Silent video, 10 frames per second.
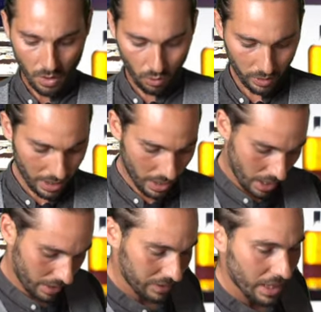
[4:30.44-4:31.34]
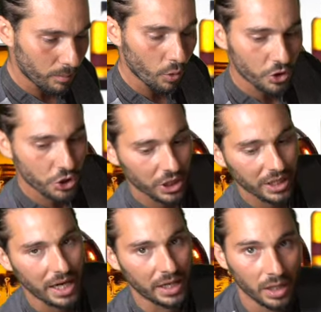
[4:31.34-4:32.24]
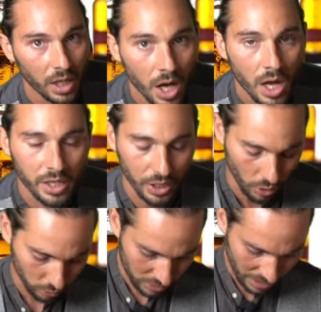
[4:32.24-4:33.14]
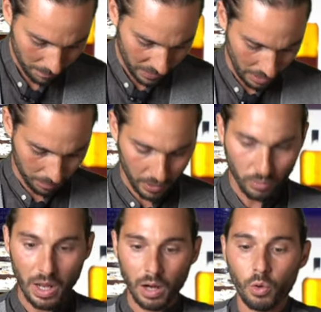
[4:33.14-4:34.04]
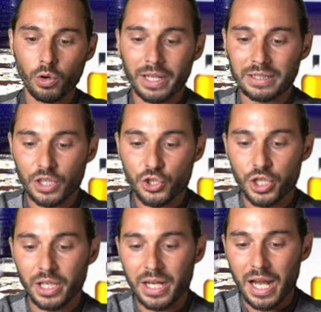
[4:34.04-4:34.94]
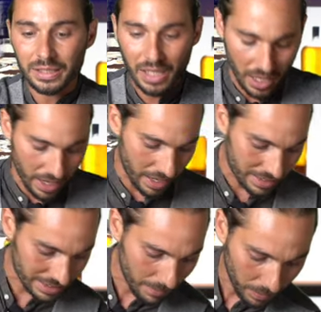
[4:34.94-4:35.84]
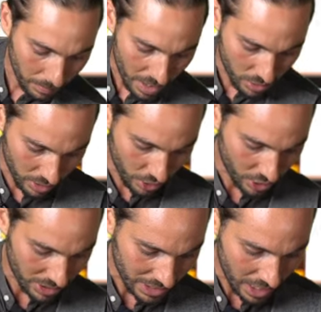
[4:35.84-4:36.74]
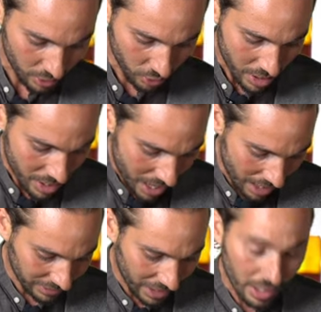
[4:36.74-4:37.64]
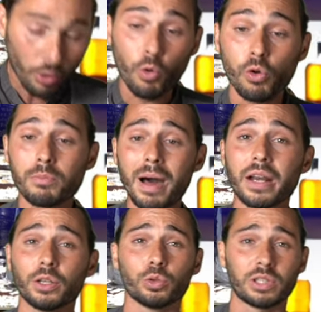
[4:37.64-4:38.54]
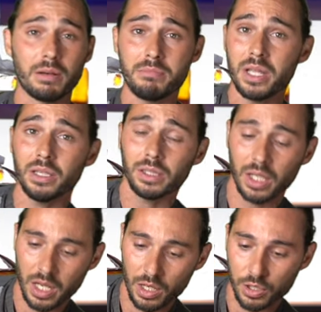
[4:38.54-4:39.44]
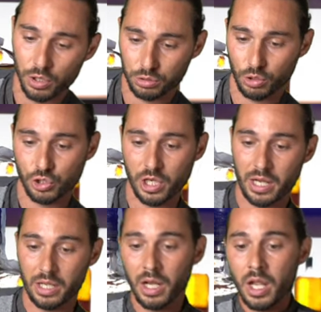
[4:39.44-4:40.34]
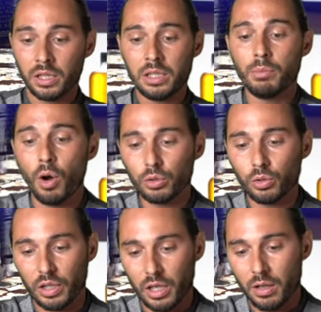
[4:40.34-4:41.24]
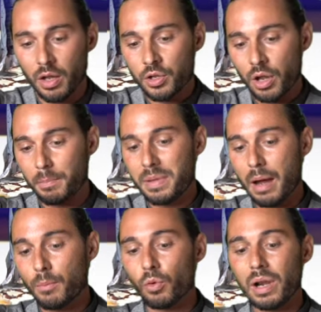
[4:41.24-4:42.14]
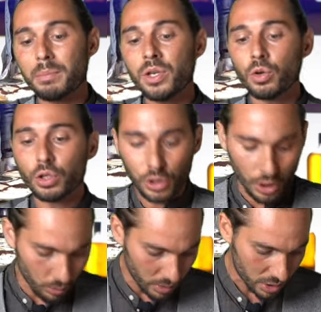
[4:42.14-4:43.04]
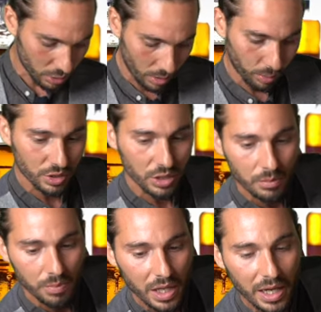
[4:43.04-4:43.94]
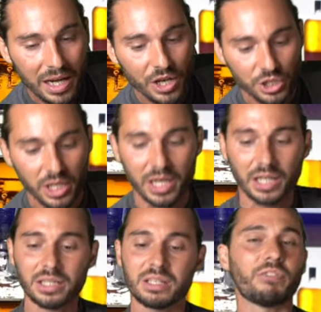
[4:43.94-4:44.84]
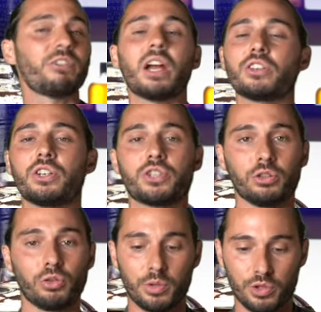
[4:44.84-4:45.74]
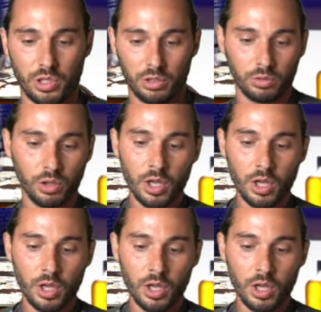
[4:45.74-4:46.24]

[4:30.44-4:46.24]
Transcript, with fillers: Ora andiamo a shakerare. Ricordo sempre che per una corretta shakerata è sempre meglio e necessario andare a colmare totalmente il nostro shaker, di modo che abbiamo la minor diluizione possibile e la shakerata sia efficace al 100%.